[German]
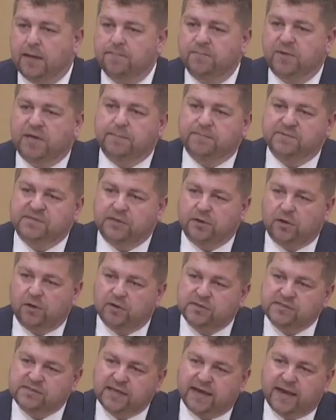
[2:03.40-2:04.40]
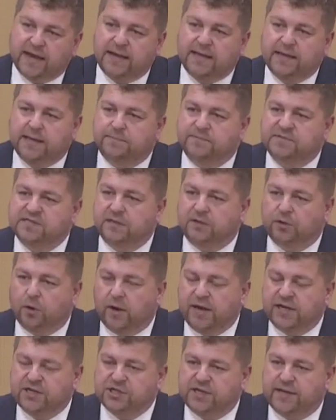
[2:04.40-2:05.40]
haben. Gibt es in Österreich, gibt es in
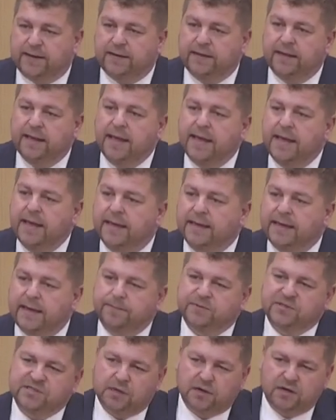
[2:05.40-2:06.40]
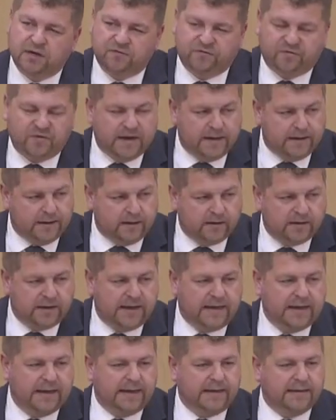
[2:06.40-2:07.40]
Deutschland, gibt es auch in vielen
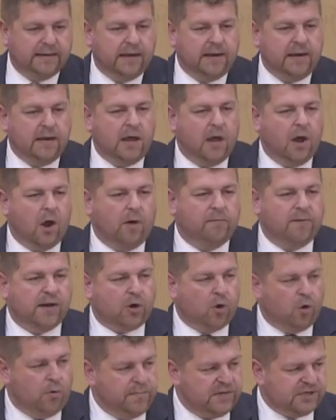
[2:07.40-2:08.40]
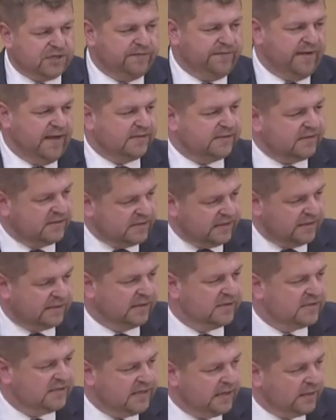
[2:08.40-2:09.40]
anderen Ländern. Aber komischerweise, das
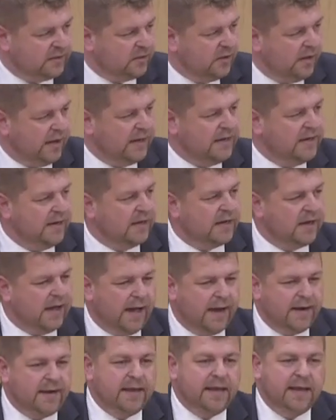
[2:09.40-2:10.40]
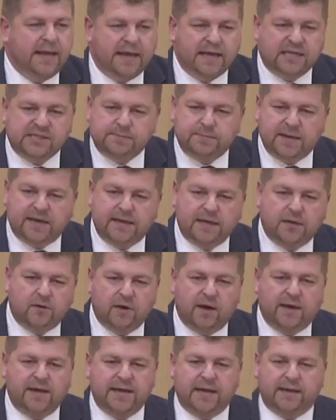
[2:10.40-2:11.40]
interessiert da erinnern kann, es wird
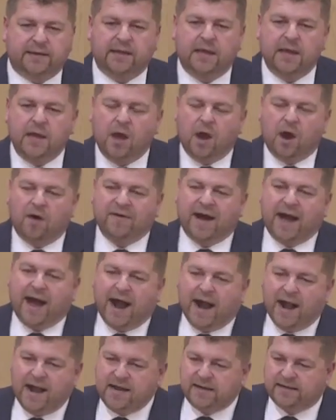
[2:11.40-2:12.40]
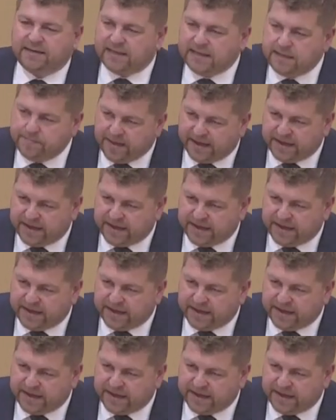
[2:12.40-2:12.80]
ignoriert. Aber all die